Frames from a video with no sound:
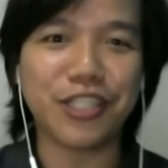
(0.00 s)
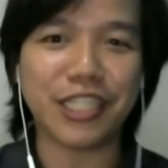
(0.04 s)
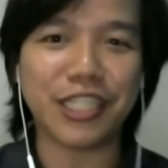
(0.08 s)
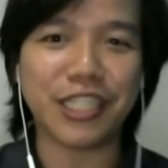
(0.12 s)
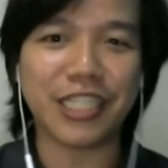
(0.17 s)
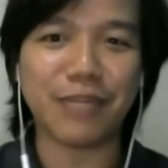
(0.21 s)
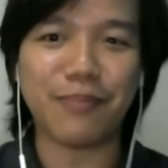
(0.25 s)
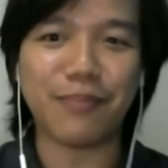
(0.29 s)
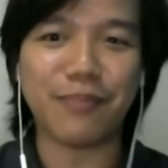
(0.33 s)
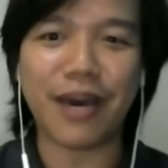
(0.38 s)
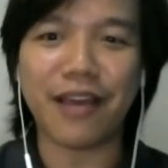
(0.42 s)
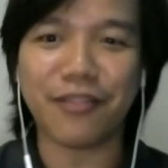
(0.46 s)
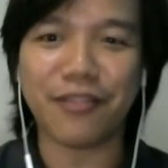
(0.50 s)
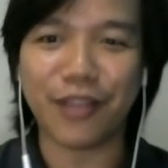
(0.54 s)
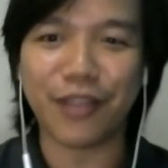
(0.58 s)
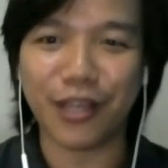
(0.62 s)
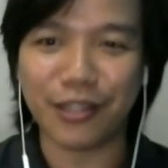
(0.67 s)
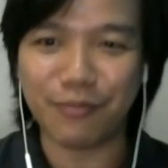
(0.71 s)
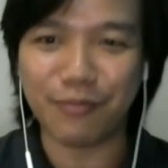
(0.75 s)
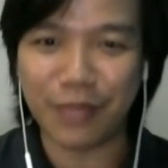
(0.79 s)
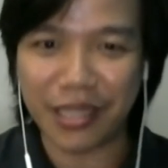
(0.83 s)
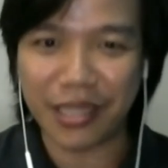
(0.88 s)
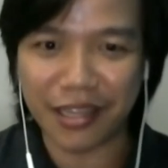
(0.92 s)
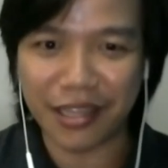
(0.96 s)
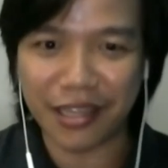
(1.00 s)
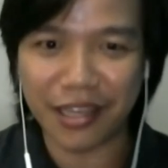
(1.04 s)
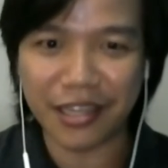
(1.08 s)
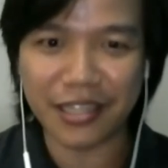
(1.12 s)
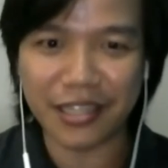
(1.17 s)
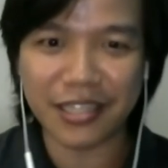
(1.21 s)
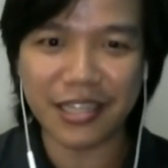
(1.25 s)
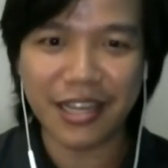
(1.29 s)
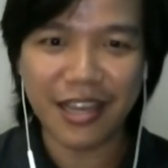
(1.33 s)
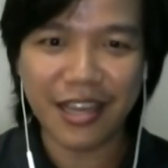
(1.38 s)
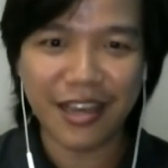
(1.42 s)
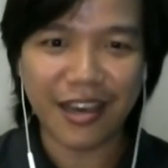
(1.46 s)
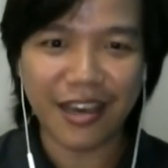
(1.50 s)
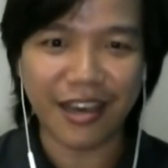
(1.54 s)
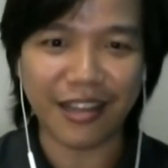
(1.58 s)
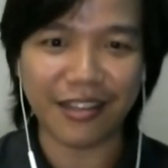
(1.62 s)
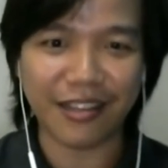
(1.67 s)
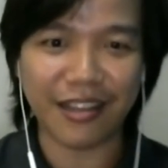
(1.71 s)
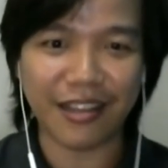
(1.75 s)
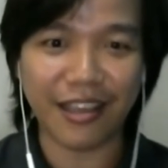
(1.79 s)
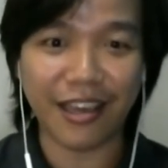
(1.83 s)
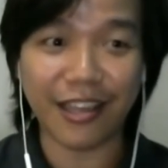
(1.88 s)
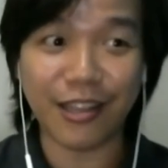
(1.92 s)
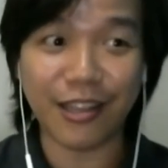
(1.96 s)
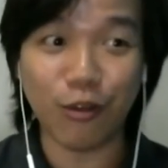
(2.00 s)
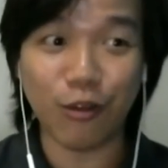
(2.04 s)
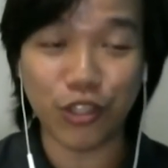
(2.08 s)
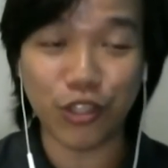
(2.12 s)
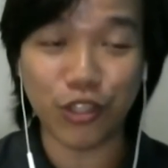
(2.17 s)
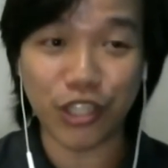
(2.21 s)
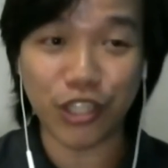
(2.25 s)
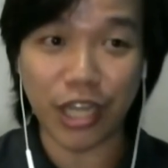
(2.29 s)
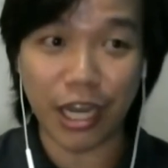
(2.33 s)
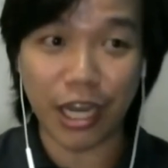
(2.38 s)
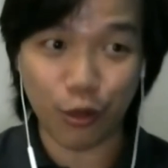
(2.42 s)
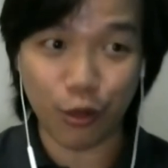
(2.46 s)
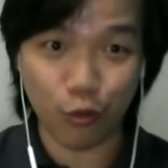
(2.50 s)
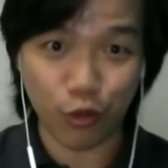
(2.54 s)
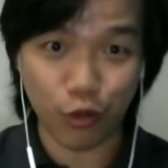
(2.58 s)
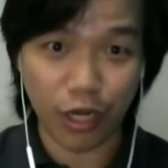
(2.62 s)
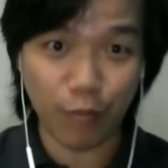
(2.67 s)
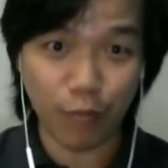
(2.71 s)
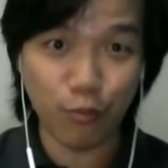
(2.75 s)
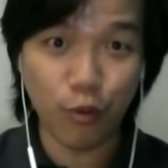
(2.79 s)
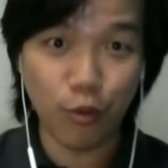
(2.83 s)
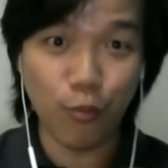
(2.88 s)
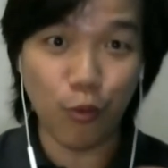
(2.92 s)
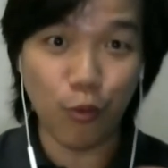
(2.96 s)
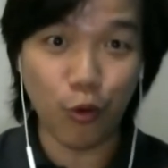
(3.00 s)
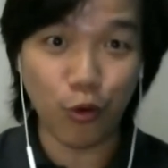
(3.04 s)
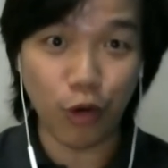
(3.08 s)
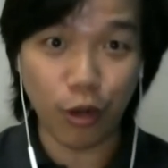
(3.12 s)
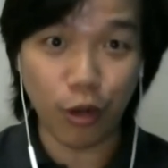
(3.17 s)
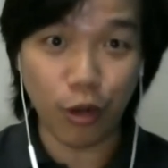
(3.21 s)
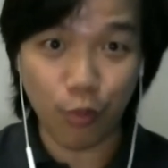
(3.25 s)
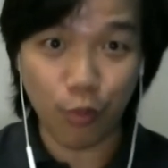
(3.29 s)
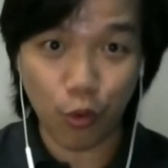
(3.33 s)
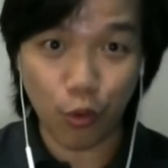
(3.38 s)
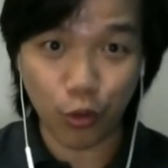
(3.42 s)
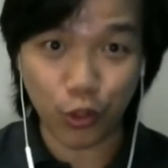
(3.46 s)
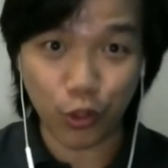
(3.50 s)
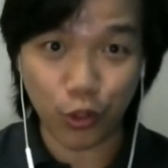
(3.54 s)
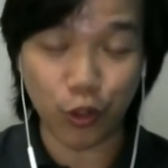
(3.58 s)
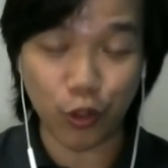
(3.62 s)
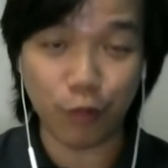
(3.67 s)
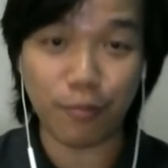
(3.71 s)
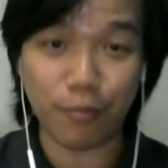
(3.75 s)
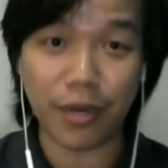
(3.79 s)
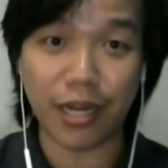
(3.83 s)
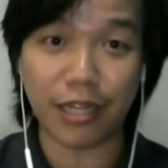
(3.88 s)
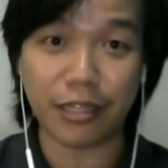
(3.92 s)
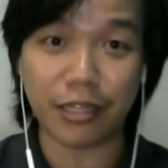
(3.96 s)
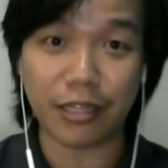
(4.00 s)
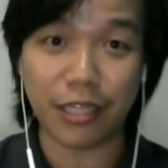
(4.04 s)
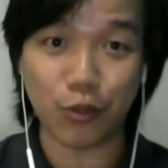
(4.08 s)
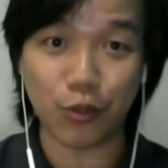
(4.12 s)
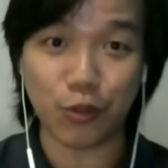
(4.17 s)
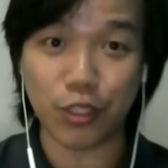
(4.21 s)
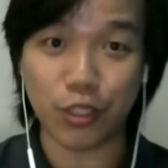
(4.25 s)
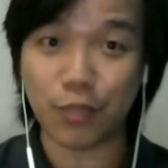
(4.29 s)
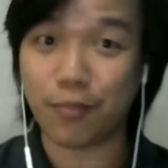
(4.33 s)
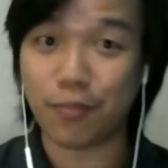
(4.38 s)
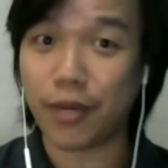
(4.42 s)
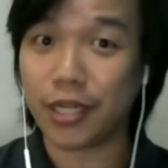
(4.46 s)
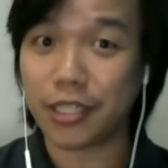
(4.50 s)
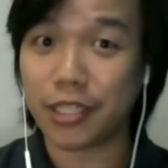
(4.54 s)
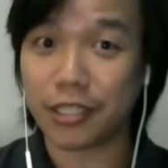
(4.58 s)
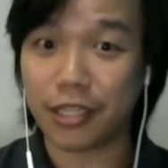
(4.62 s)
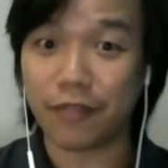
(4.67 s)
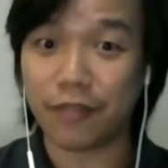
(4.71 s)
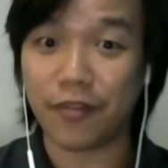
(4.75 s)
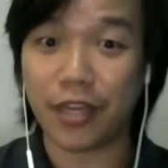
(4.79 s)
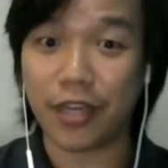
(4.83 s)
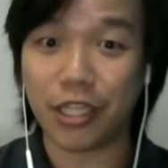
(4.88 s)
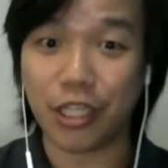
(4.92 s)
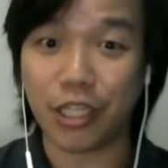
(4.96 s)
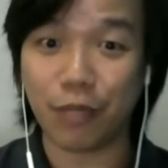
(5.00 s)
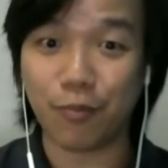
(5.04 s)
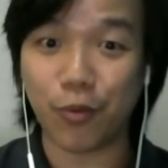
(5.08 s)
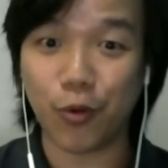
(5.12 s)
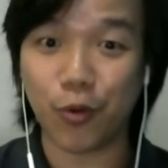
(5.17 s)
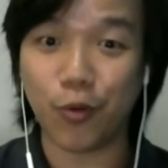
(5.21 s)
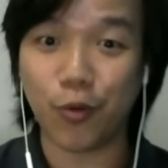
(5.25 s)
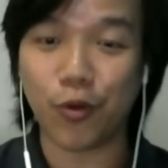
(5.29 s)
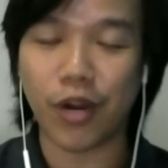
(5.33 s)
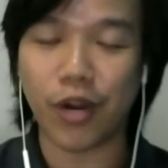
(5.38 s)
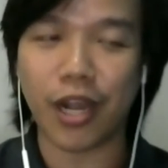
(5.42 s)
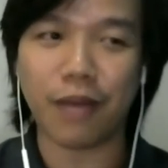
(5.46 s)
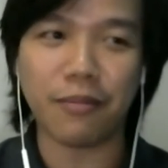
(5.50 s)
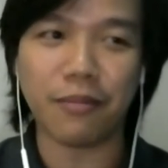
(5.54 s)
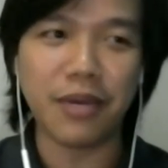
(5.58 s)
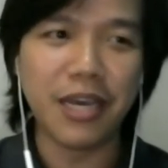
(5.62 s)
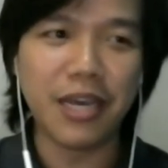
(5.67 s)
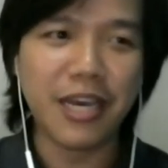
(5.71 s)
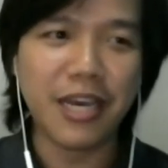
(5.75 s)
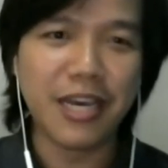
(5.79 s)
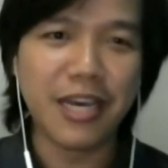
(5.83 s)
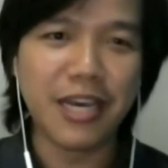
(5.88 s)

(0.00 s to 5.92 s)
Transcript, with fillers: si Samantha Mendez at Ed Ochanco na bumuo ng module para dito sa Positive Aging Program.